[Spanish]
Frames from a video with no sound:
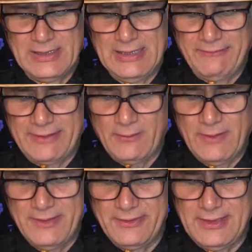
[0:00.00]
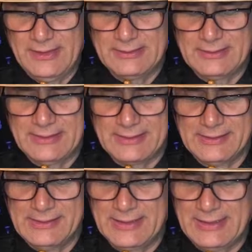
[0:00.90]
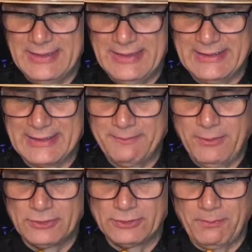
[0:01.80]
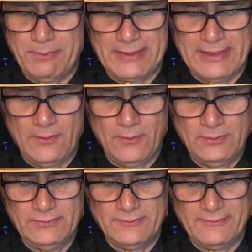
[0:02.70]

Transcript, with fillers: la frecuencia cardíaca en reposo para un